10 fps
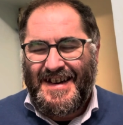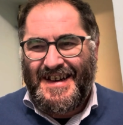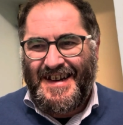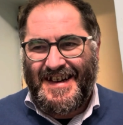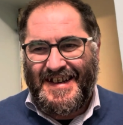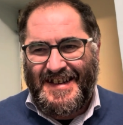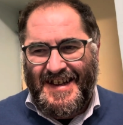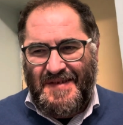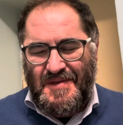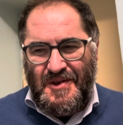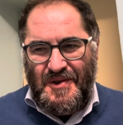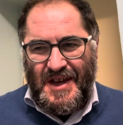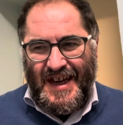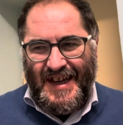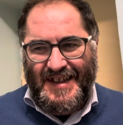eh, del mio
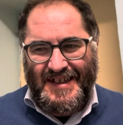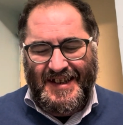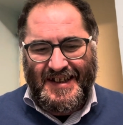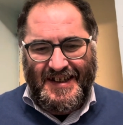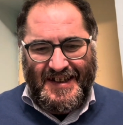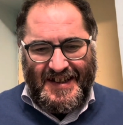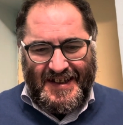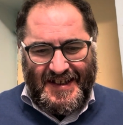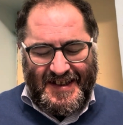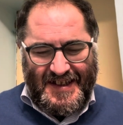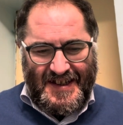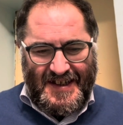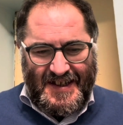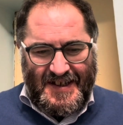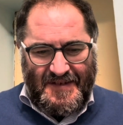weekend.
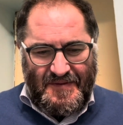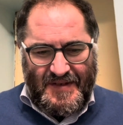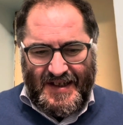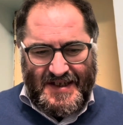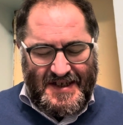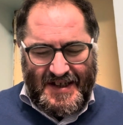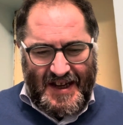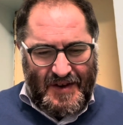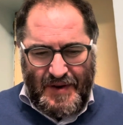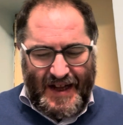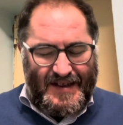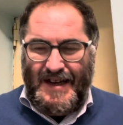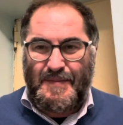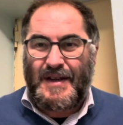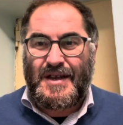Eh, ce n'era
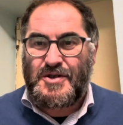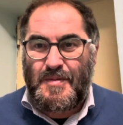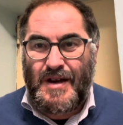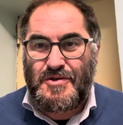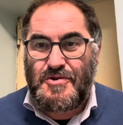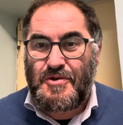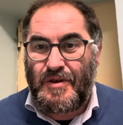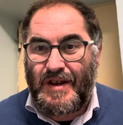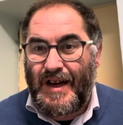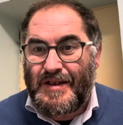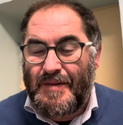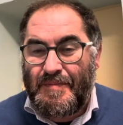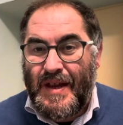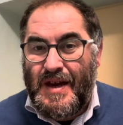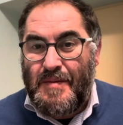un'altra, ma adesso me la sono scordata.
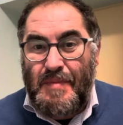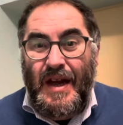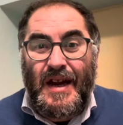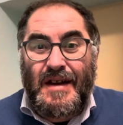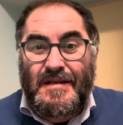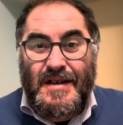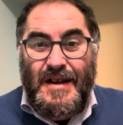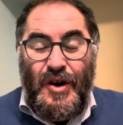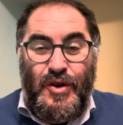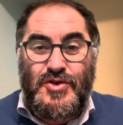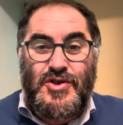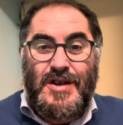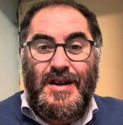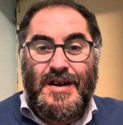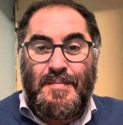Bene, che
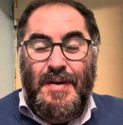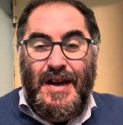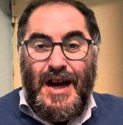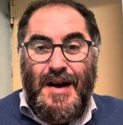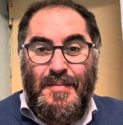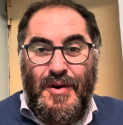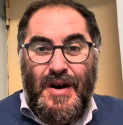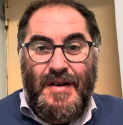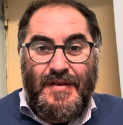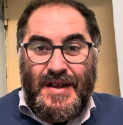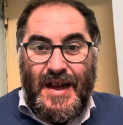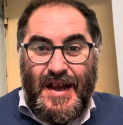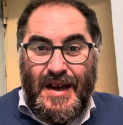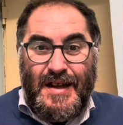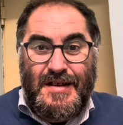oggi impariamo a
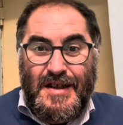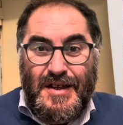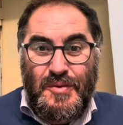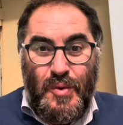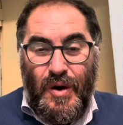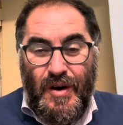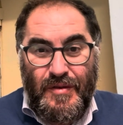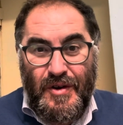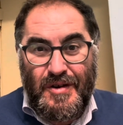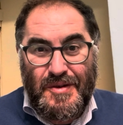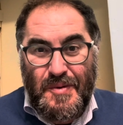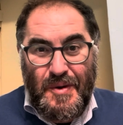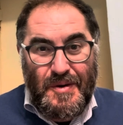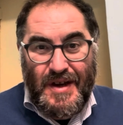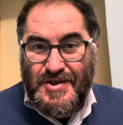vedere di nuovo
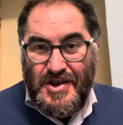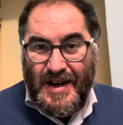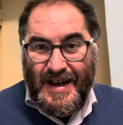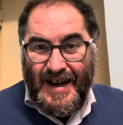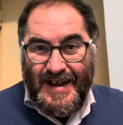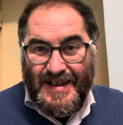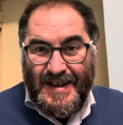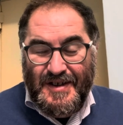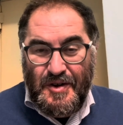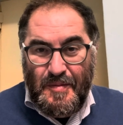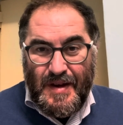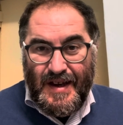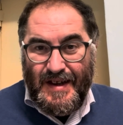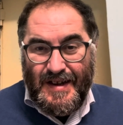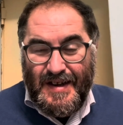quello che ci accade come